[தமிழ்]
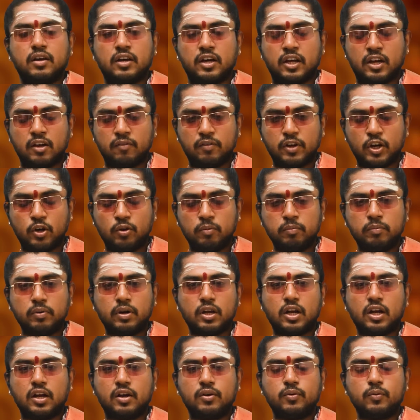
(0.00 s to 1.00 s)
அரவினும்
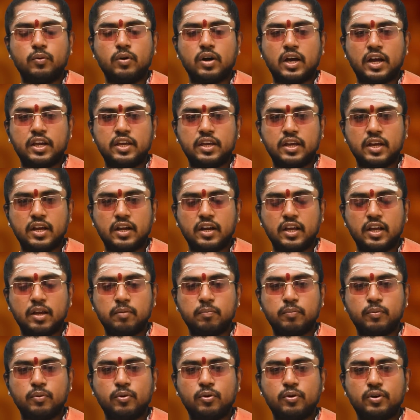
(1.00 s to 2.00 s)
ராகு ஐயனே
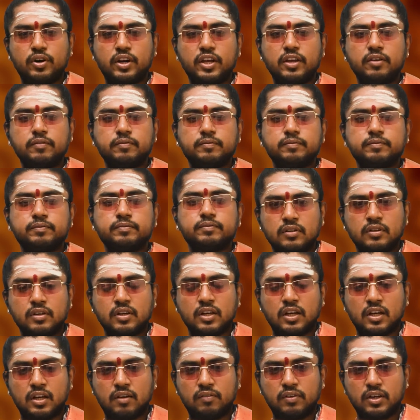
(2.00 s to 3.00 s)
போற்றி
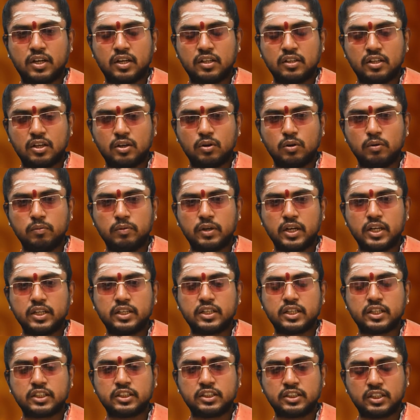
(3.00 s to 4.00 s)

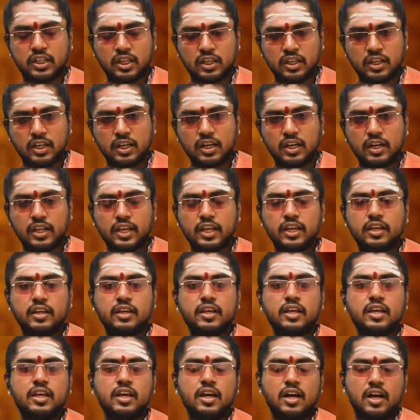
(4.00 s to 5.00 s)
காவாதருள்வாய் கஷ்டங்கள்
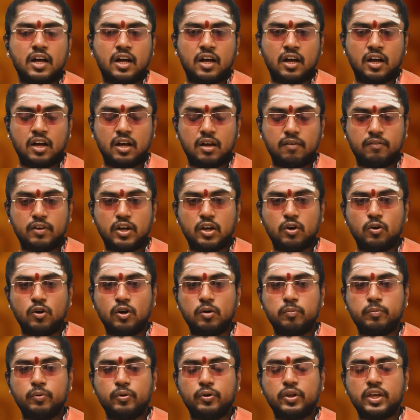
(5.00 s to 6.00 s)
நீக்கி
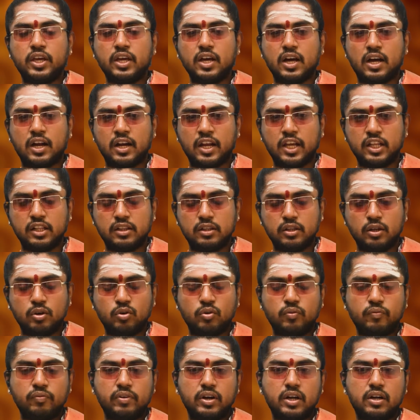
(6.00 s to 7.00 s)
ஆகவருள் புரி
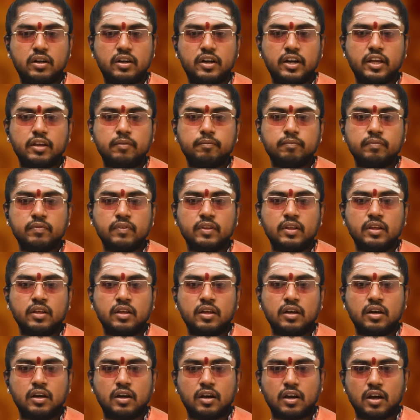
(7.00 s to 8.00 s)
அனைத்திலும் வெற்றி
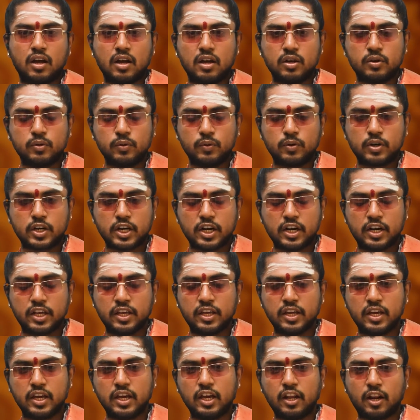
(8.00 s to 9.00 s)
ராகு
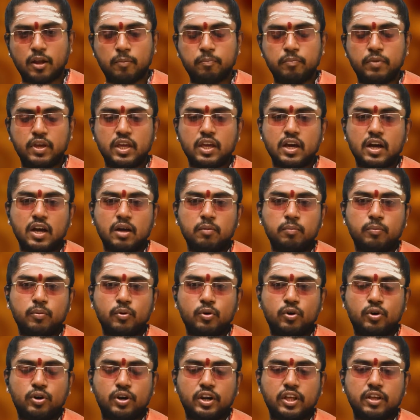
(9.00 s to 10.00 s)
கனியே ரம்மியா
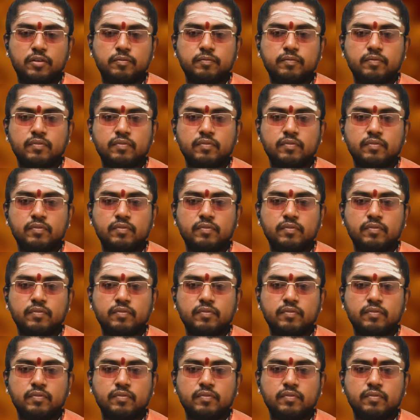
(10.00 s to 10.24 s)
போற்றி